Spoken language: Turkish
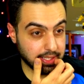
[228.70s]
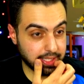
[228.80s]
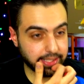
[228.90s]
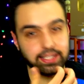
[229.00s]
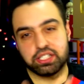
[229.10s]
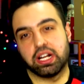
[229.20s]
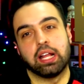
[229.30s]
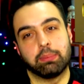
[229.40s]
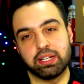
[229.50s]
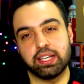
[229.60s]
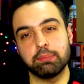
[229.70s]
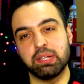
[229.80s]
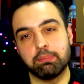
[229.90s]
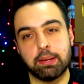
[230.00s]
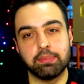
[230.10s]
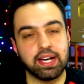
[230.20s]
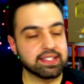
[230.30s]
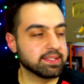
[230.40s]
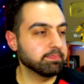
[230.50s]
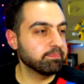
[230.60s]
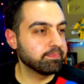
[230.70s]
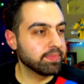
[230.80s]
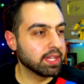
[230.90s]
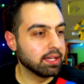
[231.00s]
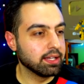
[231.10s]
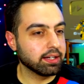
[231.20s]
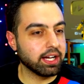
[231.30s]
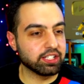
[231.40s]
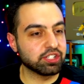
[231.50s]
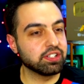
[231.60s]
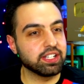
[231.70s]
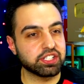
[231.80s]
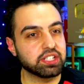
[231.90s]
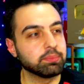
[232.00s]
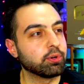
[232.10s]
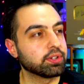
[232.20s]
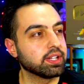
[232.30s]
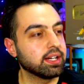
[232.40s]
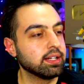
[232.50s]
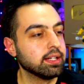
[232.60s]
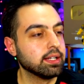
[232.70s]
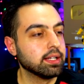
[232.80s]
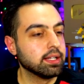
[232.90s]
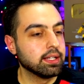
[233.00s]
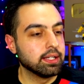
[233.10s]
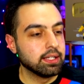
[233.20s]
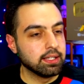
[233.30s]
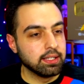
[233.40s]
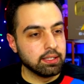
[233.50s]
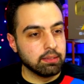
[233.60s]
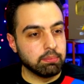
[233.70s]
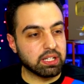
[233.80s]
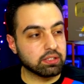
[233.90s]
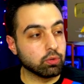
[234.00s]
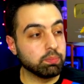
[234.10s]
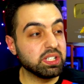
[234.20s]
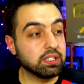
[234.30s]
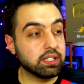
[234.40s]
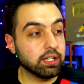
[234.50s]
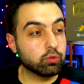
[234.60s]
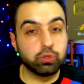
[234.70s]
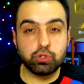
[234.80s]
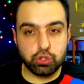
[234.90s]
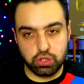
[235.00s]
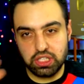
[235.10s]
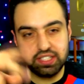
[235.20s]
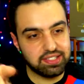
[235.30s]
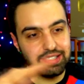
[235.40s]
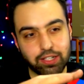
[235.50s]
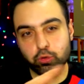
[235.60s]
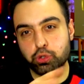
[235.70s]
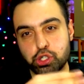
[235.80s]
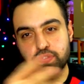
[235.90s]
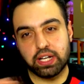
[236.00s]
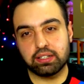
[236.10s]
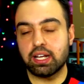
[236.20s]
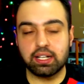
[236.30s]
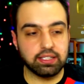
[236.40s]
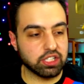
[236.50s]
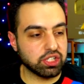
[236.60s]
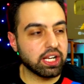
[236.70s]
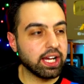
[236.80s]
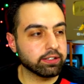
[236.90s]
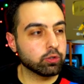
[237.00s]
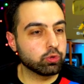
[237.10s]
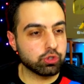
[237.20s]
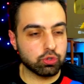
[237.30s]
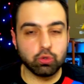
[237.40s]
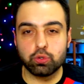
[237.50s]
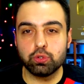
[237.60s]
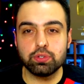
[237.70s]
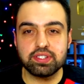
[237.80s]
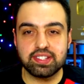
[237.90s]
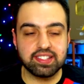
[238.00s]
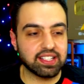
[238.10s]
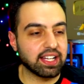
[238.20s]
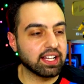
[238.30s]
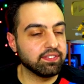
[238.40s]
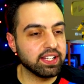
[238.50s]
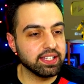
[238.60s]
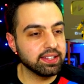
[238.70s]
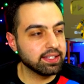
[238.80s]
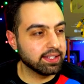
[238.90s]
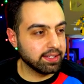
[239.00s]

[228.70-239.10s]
Arkadaşlar Almanya'yı bilmem lazım. Kaç yıl yaşadım orada. Bakın o birinde kuş, ikisinde de kuş farklı arkadaşlar. Hangi kuş doğru siz karar verin.